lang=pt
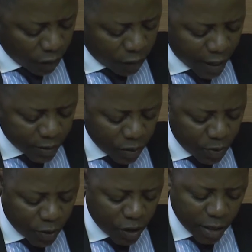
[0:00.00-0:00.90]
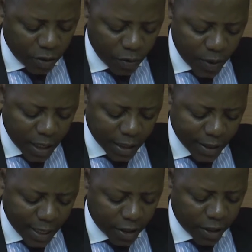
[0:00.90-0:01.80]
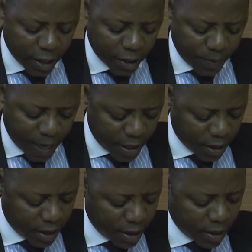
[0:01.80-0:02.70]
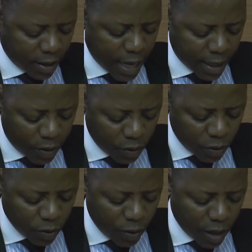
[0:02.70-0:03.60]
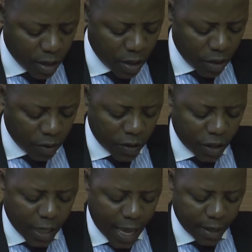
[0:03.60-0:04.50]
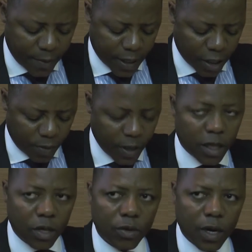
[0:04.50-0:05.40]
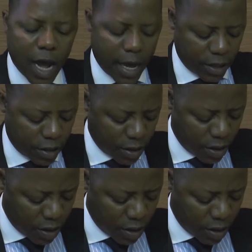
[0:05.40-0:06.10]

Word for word: O facto do projeto cobrir as áreas das pescas, da agricultura, com destaque para as pistas rurais,